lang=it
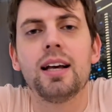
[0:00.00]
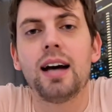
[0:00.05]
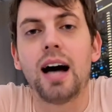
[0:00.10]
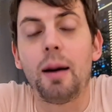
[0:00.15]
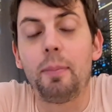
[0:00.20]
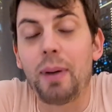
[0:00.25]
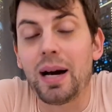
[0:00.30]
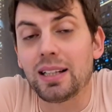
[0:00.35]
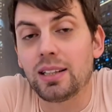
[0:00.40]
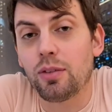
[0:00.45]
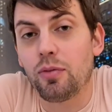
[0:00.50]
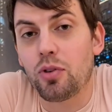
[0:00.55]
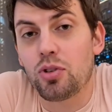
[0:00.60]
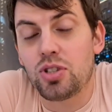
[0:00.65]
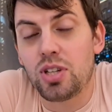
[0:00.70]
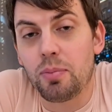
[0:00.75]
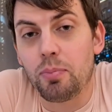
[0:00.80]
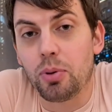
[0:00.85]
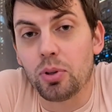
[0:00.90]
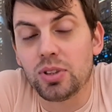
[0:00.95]
a parte
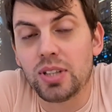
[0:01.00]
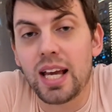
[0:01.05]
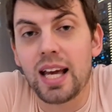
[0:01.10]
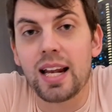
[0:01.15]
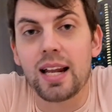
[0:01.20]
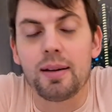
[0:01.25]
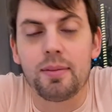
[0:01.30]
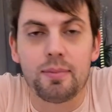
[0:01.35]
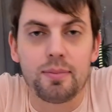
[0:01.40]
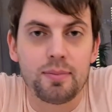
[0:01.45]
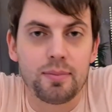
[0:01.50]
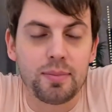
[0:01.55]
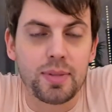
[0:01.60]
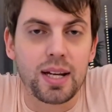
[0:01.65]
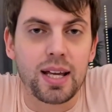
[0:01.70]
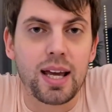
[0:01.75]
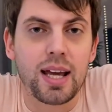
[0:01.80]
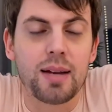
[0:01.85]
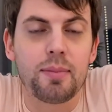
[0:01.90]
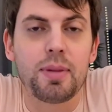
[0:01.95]
forse il portiere,
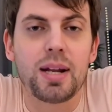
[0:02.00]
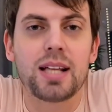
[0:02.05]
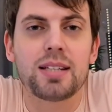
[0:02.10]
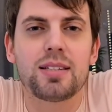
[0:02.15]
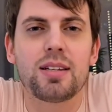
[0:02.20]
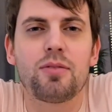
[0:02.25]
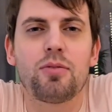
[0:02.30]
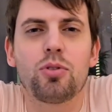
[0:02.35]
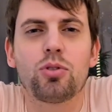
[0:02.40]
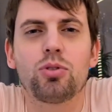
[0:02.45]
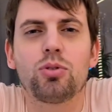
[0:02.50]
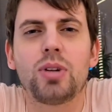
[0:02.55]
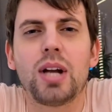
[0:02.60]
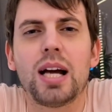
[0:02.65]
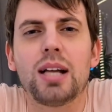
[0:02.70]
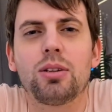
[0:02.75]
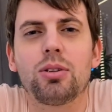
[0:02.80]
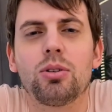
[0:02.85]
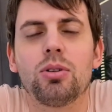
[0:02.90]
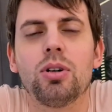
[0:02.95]
perché Merez è
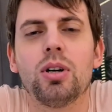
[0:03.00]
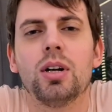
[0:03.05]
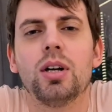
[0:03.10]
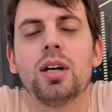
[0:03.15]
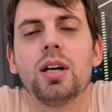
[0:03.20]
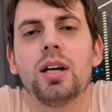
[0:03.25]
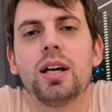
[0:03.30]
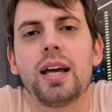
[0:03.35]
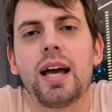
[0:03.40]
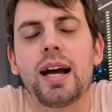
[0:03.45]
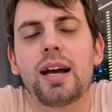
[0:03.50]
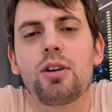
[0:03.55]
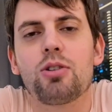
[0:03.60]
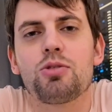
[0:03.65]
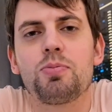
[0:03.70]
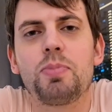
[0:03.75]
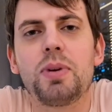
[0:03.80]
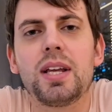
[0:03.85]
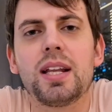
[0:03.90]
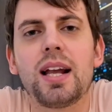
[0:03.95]
infortunato e anche
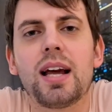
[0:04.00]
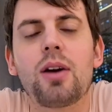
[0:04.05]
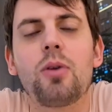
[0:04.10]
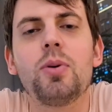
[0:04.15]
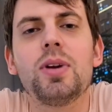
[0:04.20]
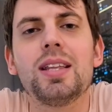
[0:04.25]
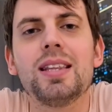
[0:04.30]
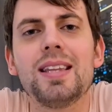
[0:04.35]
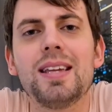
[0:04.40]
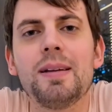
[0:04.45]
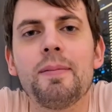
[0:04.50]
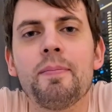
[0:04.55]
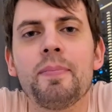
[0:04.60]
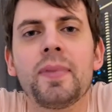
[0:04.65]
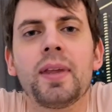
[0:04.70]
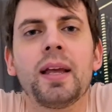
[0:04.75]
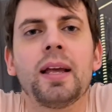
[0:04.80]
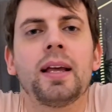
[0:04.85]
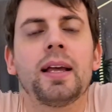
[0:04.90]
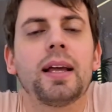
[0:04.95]
Ospina e quindi
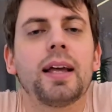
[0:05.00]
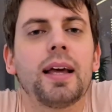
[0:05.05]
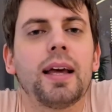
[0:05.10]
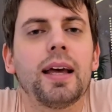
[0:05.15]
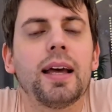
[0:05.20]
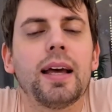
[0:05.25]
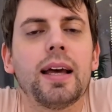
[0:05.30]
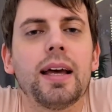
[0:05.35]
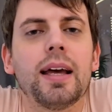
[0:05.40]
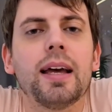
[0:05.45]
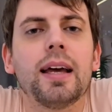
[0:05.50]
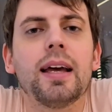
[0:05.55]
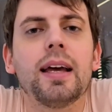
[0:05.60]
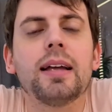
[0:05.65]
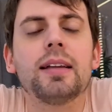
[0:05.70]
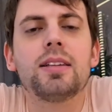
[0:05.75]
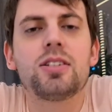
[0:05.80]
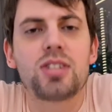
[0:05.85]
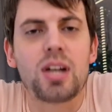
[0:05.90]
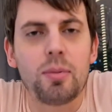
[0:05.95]

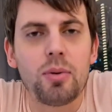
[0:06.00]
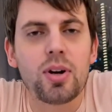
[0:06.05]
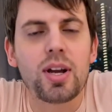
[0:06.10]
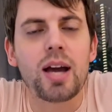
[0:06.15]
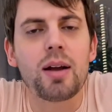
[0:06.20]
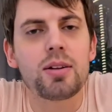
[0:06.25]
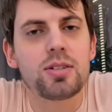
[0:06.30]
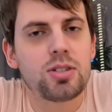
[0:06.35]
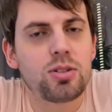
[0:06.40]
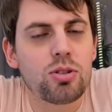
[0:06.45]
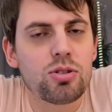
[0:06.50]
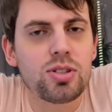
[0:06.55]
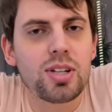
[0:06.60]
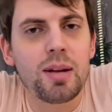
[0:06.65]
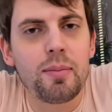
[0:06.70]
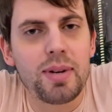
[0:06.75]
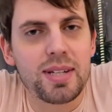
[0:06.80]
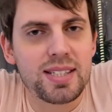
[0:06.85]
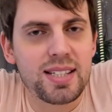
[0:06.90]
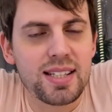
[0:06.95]
eh, diciamo che è una
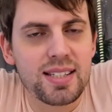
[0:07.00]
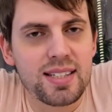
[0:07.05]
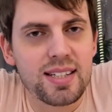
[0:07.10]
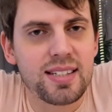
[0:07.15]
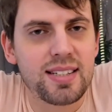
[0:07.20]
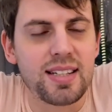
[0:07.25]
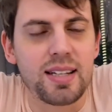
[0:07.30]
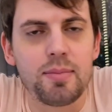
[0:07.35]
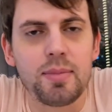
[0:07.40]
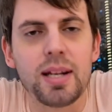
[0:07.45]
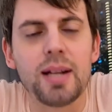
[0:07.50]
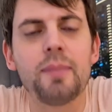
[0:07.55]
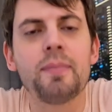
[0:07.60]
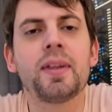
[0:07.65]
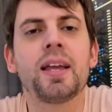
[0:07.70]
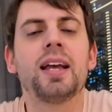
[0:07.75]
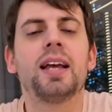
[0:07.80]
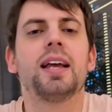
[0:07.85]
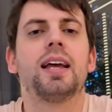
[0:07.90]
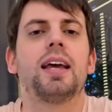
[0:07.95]
situazione abbastanza
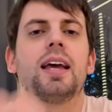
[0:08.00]
simile.